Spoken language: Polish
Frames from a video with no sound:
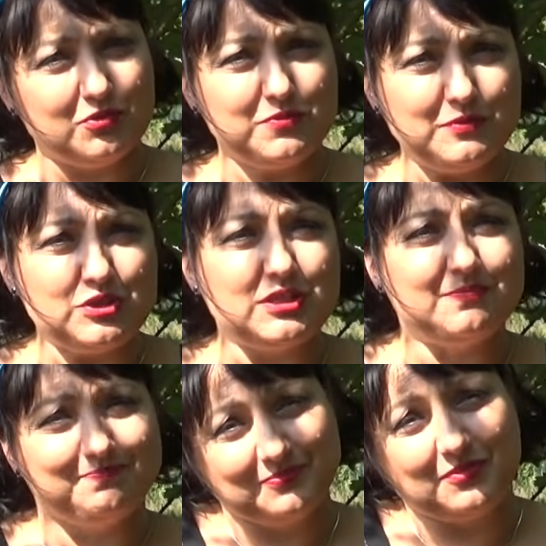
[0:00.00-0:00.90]

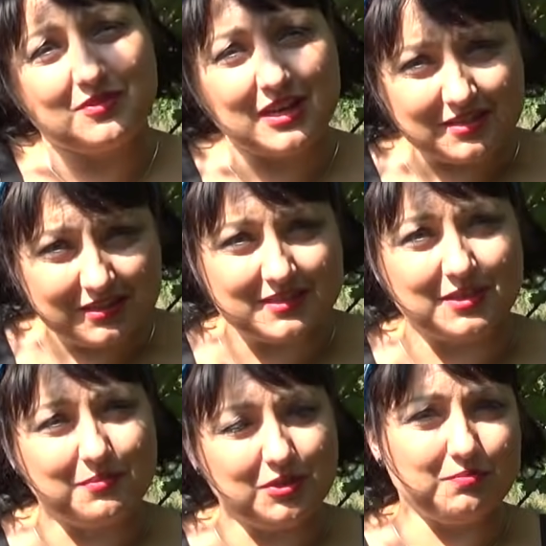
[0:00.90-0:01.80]
Oczywiście w
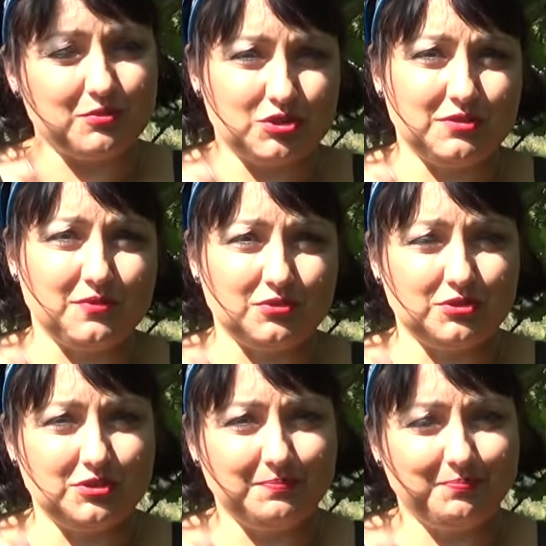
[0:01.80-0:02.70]
granicach moich
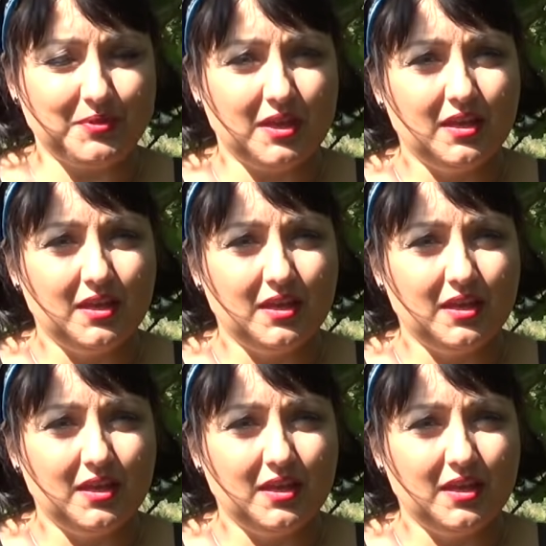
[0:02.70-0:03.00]
możliwości.